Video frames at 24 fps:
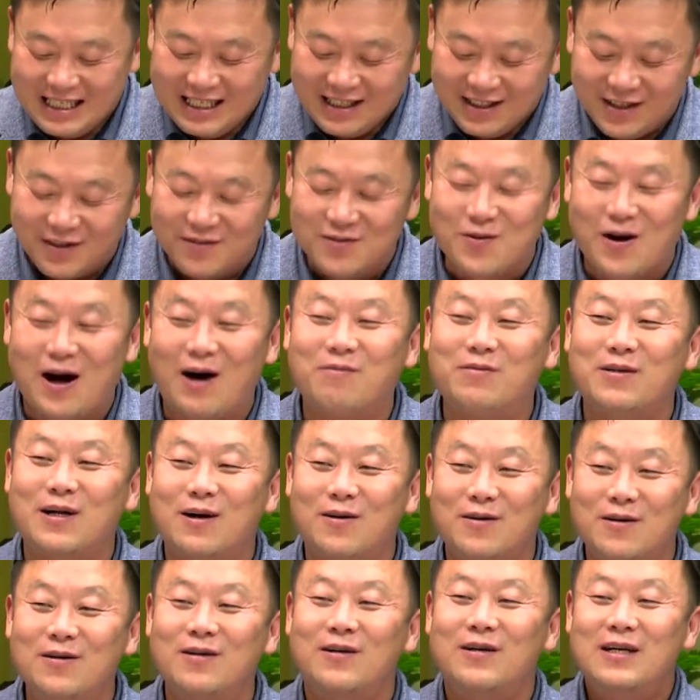너무
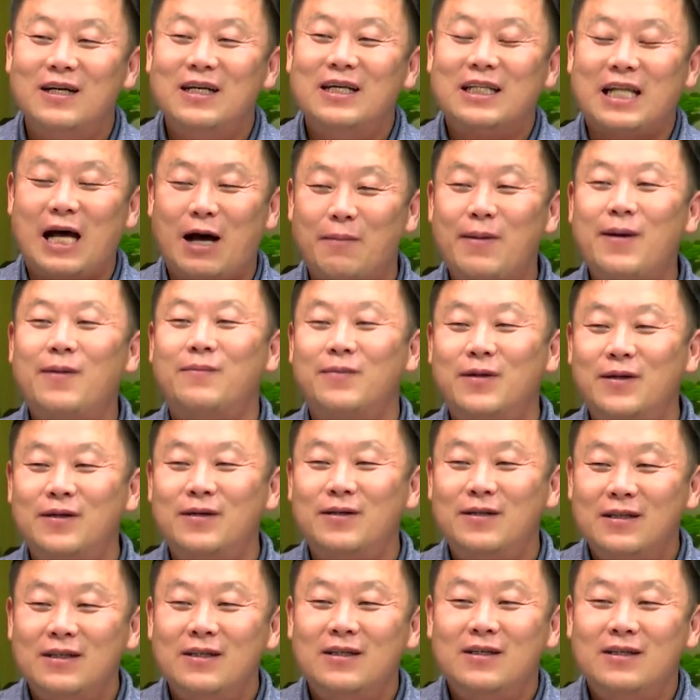과분하고요. 다만
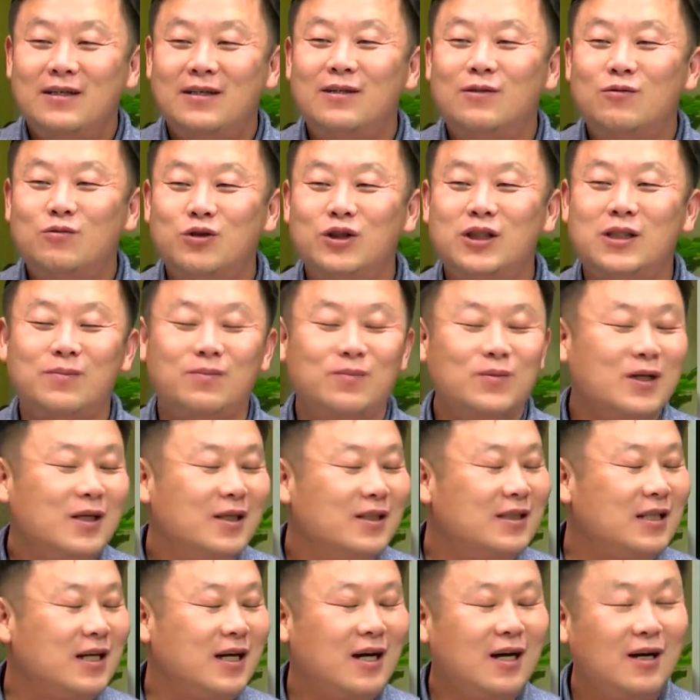뭐
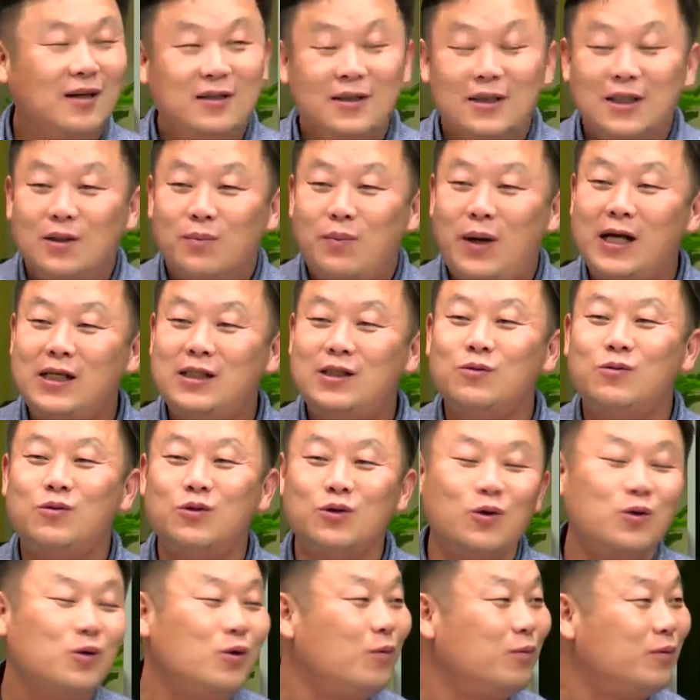제가
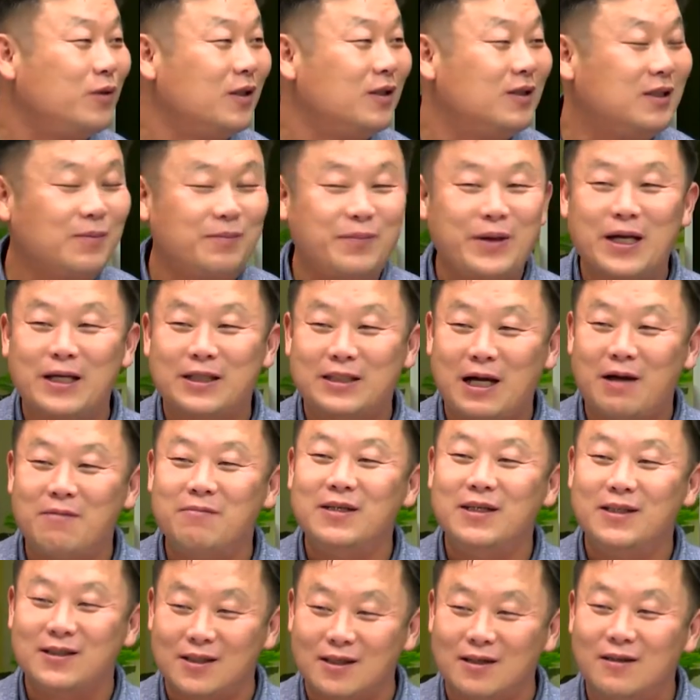89년도부터 집회에
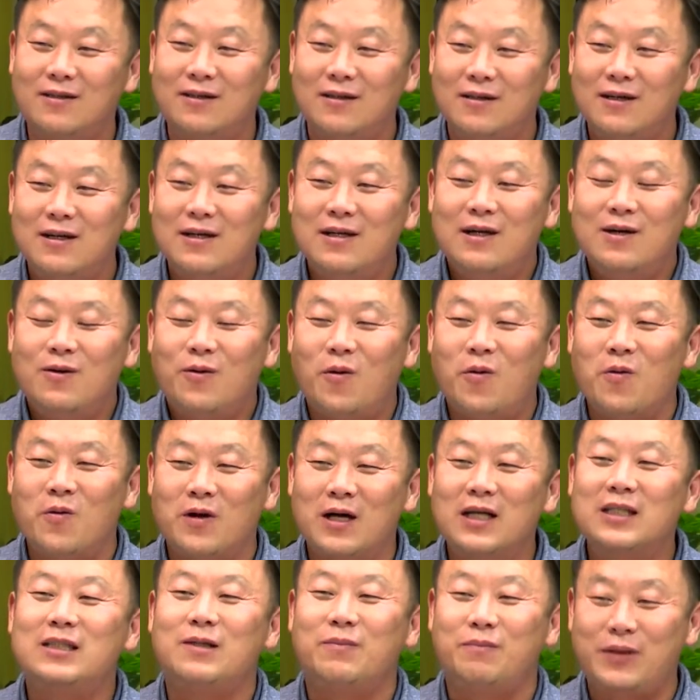참여해서 네.
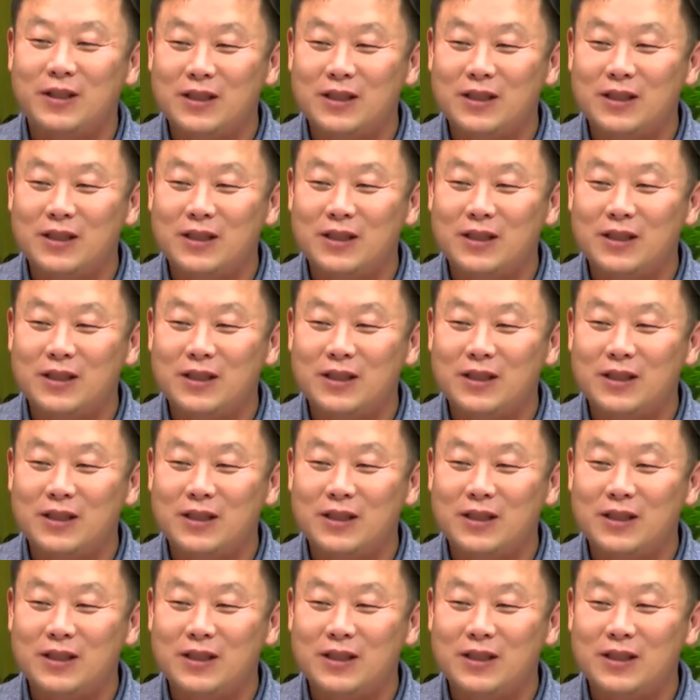온갖 집회